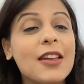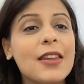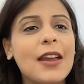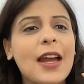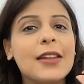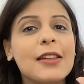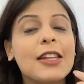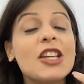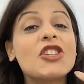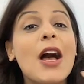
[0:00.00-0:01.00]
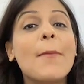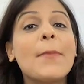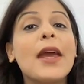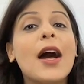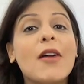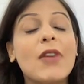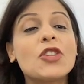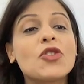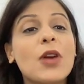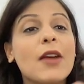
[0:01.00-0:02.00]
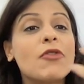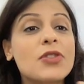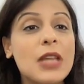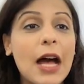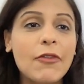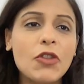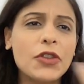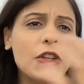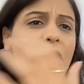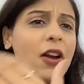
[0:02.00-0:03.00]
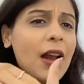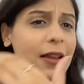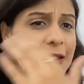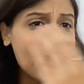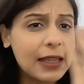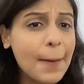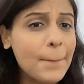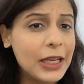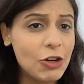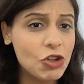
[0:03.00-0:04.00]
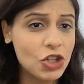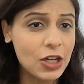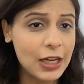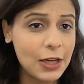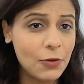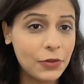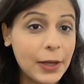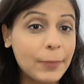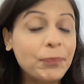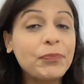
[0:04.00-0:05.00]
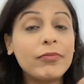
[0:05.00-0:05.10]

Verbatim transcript: के अंदर दिखाई देते हैं जहां पे हवा जो है वो साफ होती है और ज्यादा पल्यूशन नहीं होता